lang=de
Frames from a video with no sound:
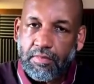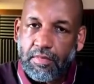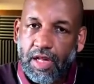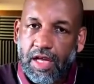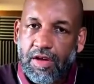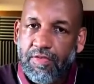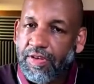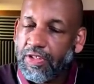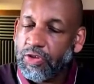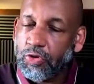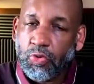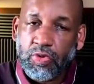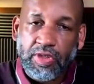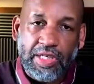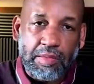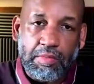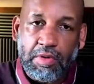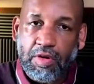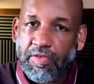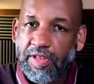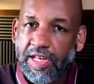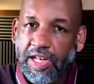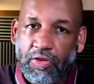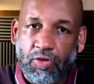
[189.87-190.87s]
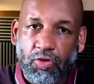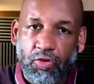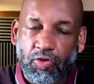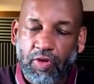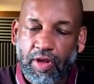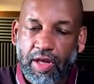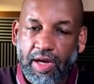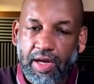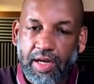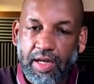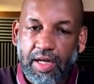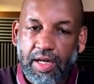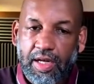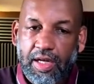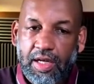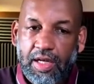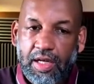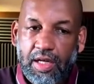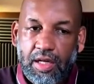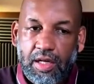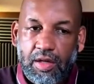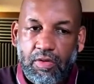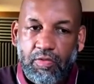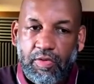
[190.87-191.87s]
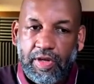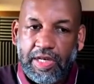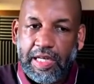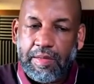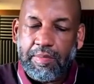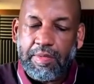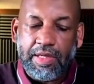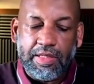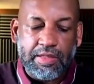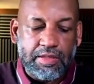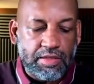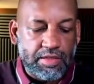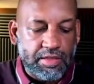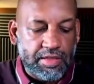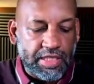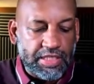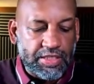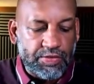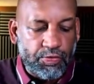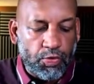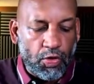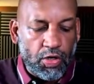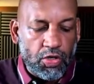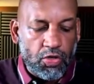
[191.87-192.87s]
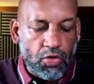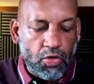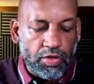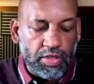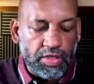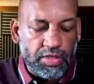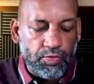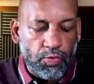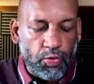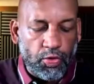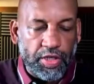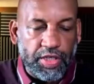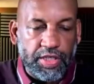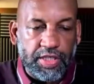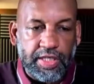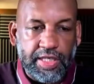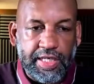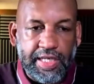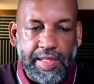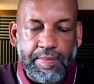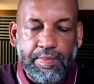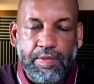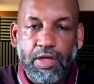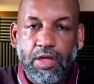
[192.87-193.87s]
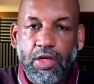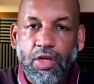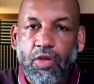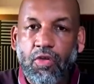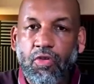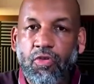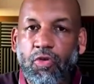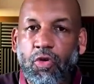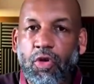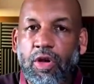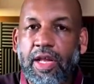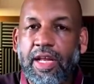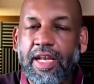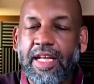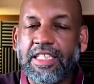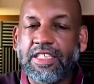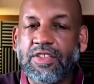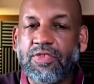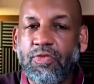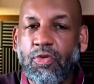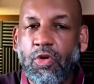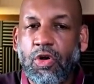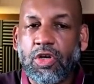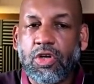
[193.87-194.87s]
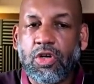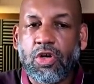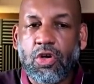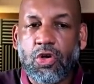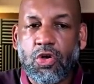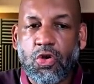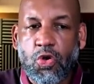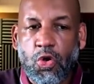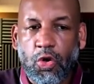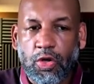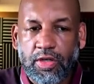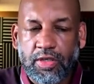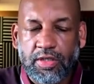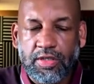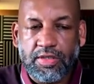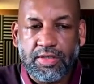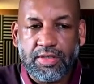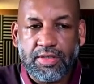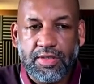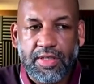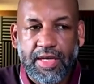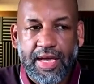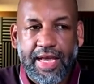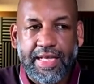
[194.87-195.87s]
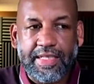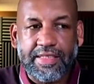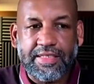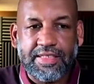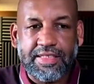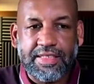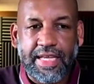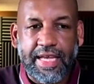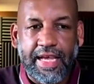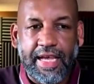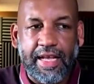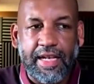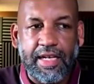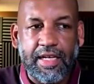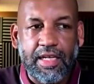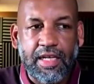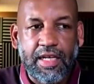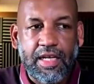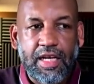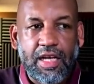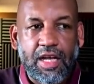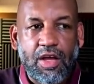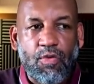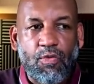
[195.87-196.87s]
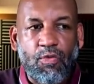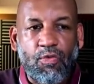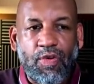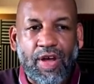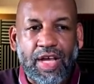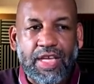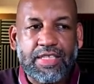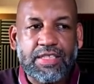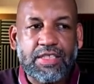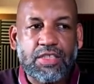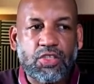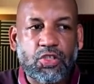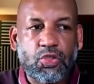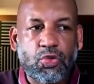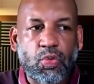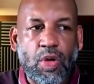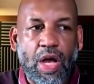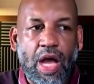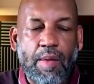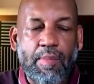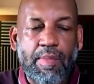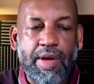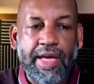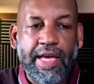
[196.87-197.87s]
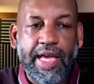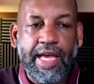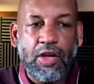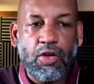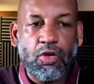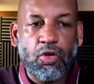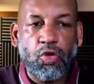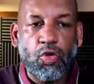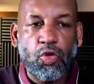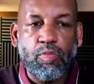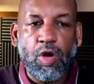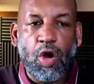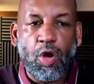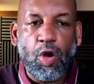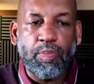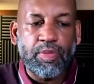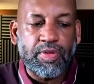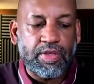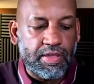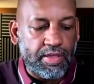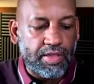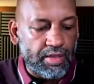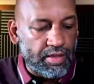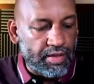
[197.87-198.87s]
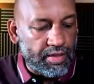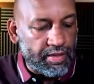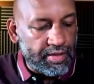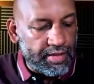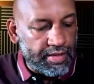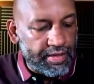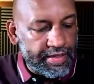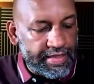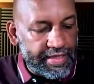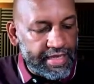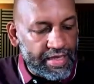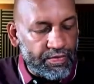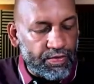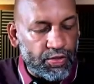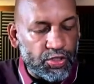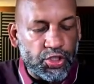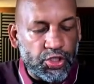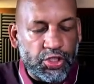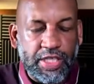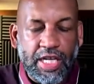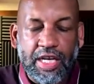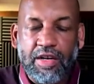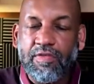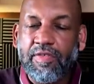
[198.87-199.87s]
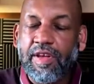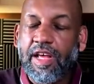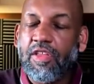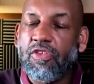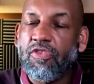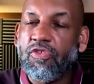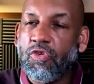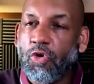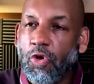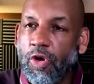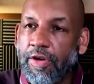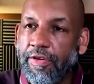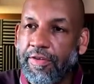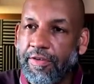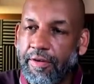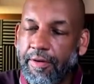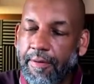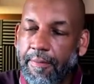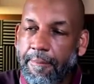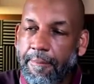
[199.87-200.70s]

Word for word: Versuche ich immer wieder zu sagen. Wenn jemand das Volk Gottes wirklich liebt, soll er das Volk Gottes erzählen, was zu Armageddon überhaupt hier verstanden werden sollte.